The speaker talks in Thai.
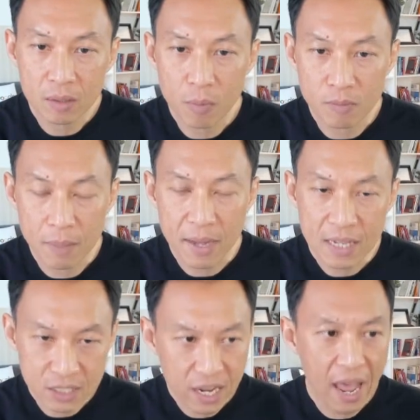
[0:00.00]
งผมสามารถ
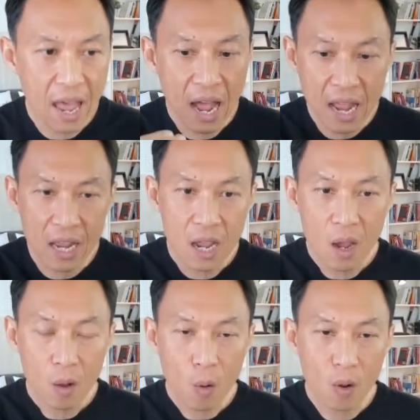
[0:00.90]
จะแชร์ให้
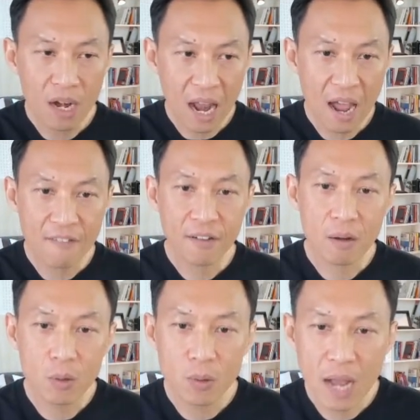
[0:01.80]
คนไลฟ์
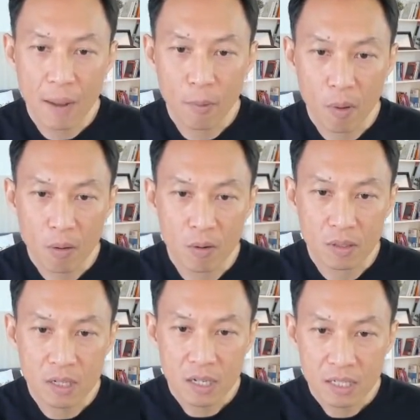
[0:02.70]
เขาดูได้ ผมก็กด
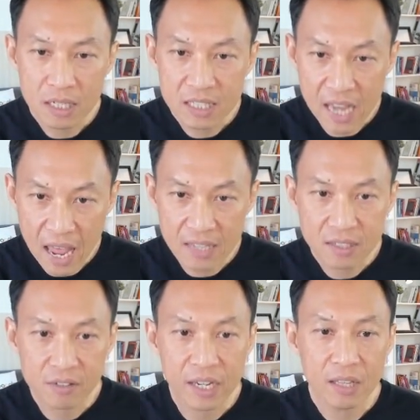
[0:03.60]
ที่แชร์
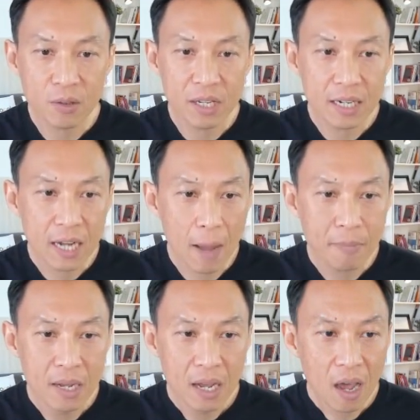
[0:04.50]
สกรีนตัวนี้นะครับ
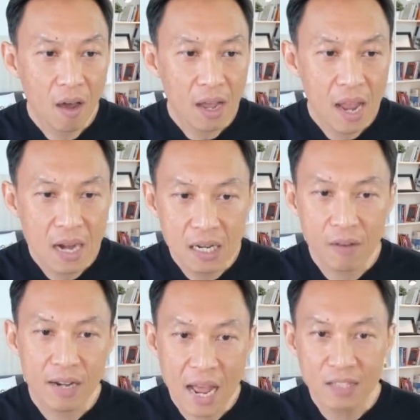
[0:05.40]
เขาก็ให้เลือ
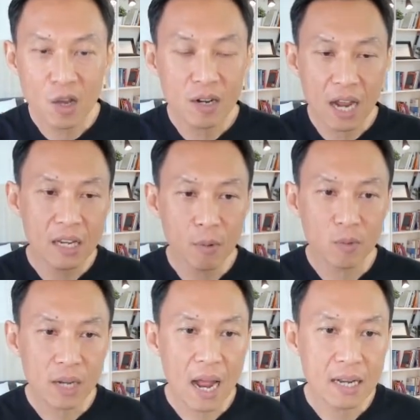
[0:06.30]
กว่าหน้าจอไหนที่ผม
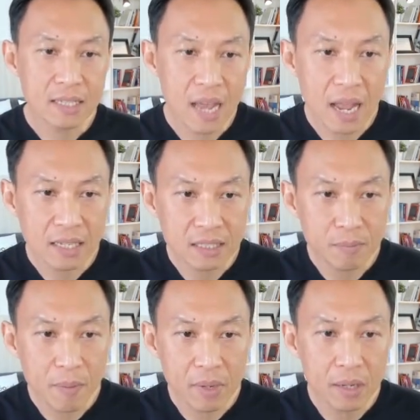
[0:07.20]
ต้องการแชร์ จริ
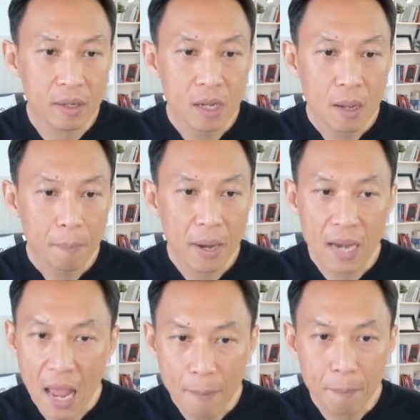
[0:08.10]
งๆมันมีเป็น
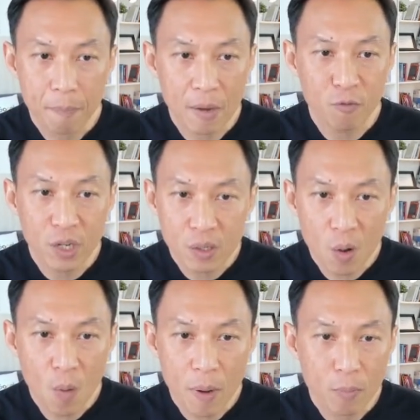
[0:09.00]
แอป เป็น
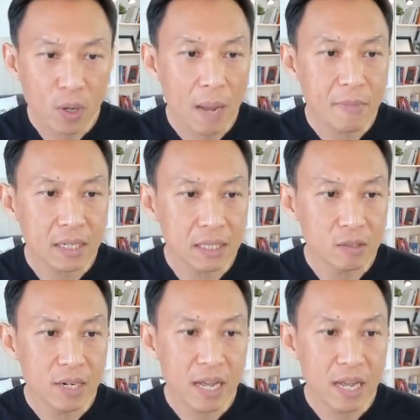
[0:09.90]
Windows เป็นโปรแกรมอย่างอื่นด้